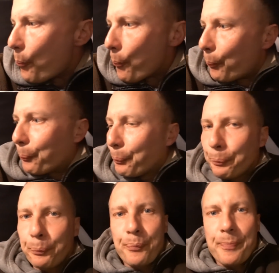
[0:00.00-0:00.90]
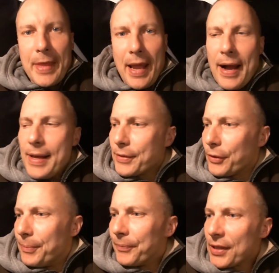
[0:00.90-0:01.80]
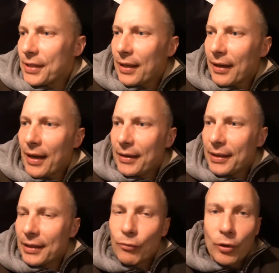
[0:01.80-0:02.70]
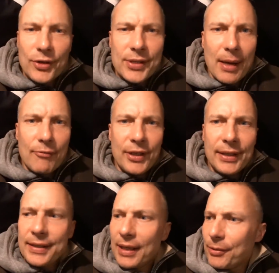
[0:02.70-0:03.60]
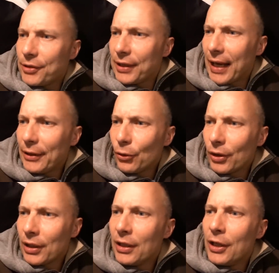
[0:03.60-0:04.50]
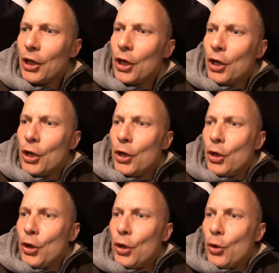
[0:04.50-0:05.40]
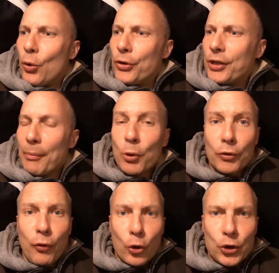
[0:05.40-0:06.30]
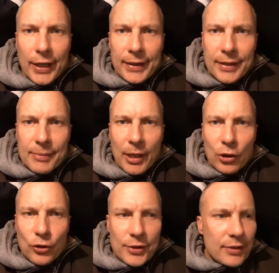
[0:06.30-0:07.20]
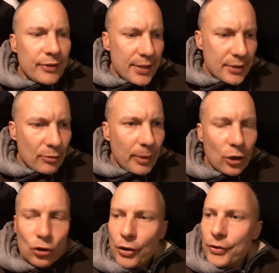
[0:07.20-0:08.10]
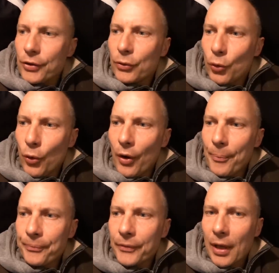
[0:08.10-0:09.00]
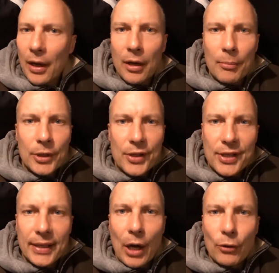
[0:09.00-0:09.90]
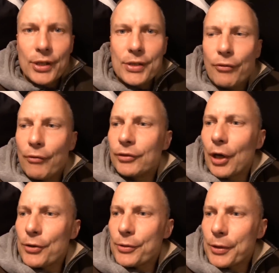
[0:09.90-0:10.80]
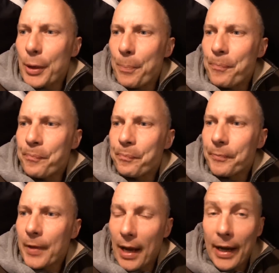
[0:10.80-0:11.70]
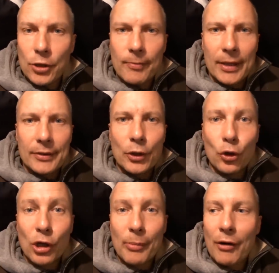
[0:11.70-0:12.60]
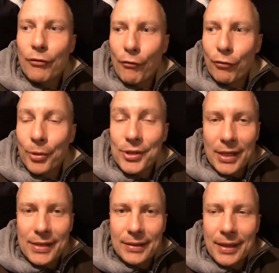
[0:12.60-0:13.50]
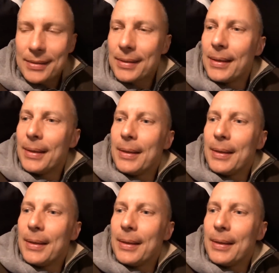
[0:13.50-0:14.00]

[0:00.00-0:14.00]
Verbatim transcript: Hm. Also, das reagiert wirklich sehr empfindlich, habe ich den Eindruck. Und ich kann mir gut vorstellen, dass bei geschlossenen Fenstern, bei geschlossener Tür äh, mit der Zeit auch diese 5000 erreicht werden. 0,5 sind das.